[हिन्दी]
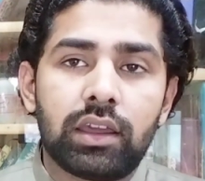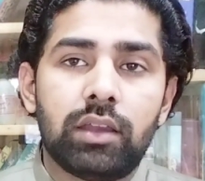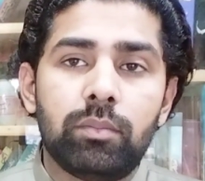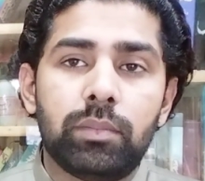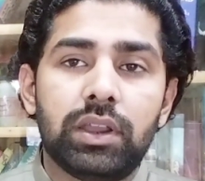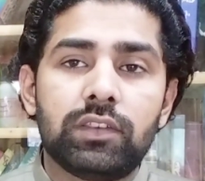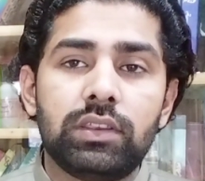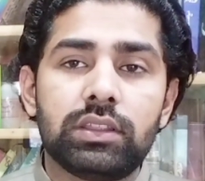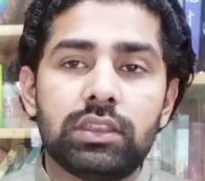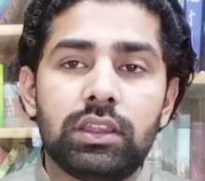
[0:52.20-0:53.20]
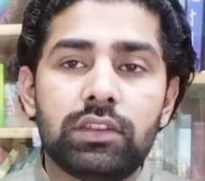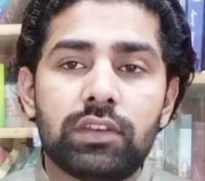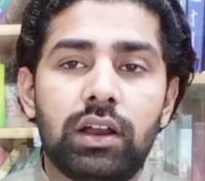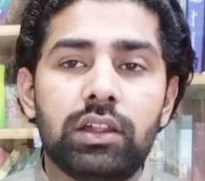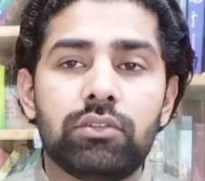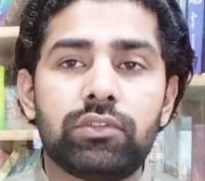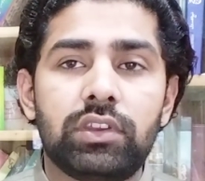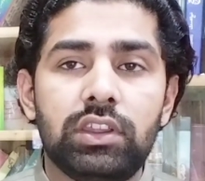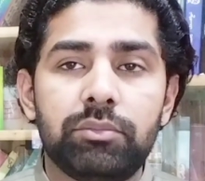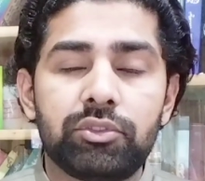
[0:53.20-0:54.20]
अगर हम बहसीत इंसान
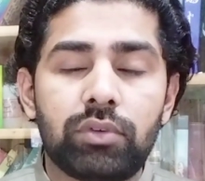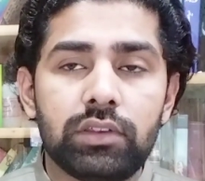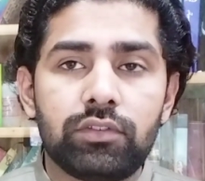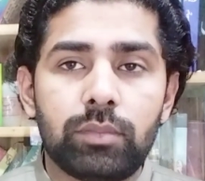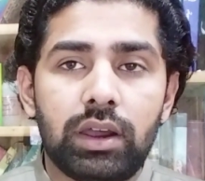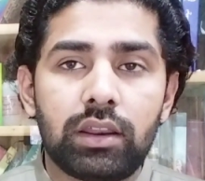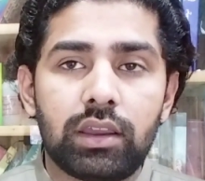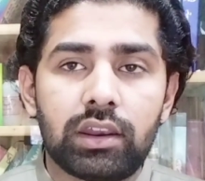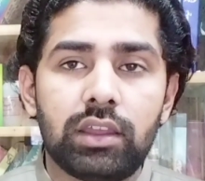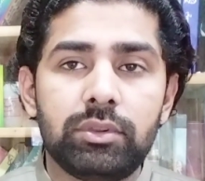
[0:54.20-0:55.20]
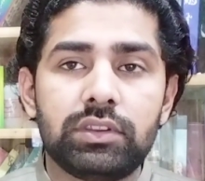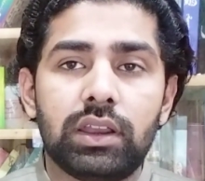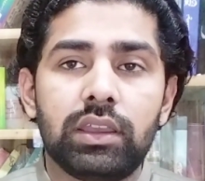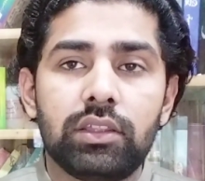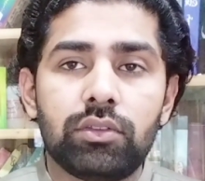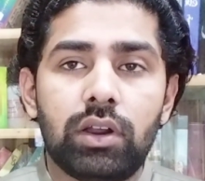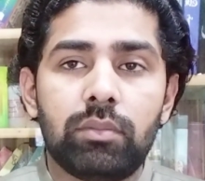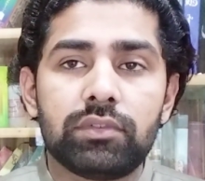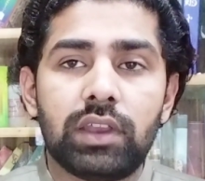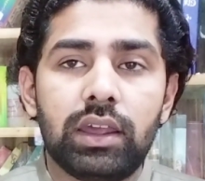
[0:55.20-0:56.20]
उसकी नियमतों का शुमार करना भी चाहें तो
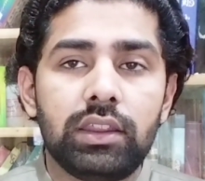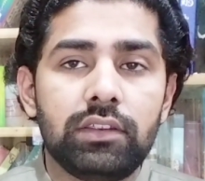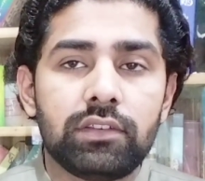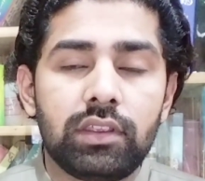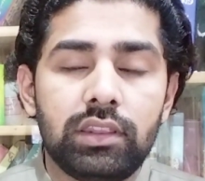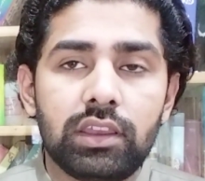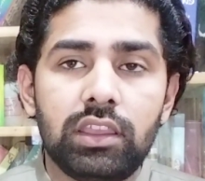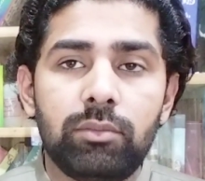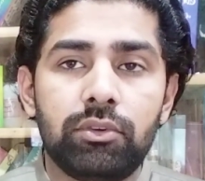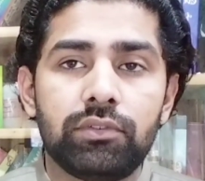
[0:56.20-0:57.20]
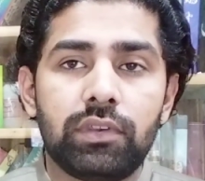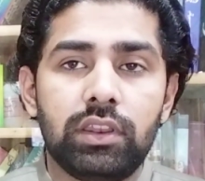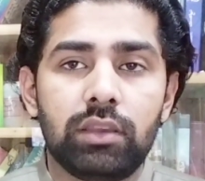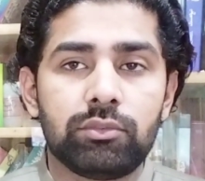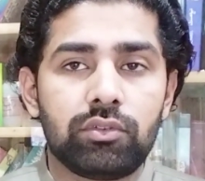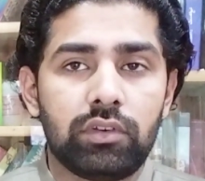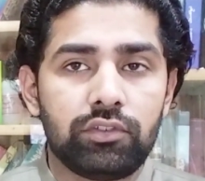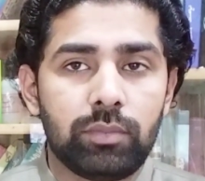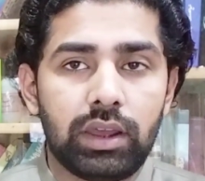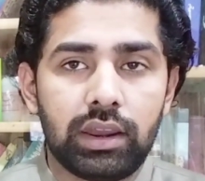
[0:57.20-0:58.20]
हम सारी ज़िंदगी भी उसकी नियमतों का
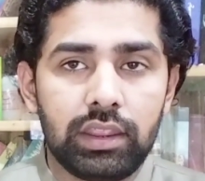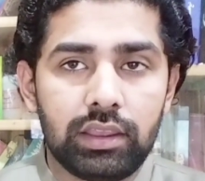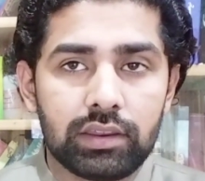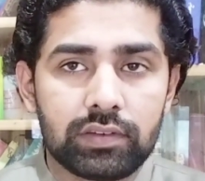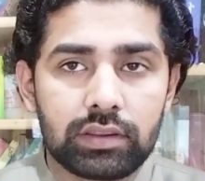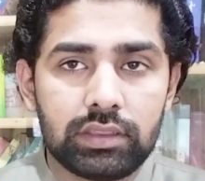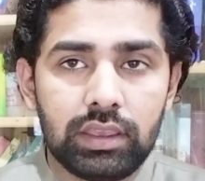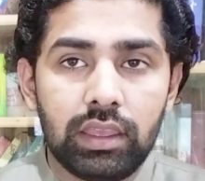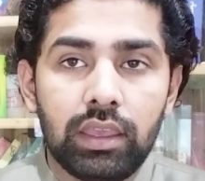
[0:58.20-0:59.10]
शुमार नहीं कर सकते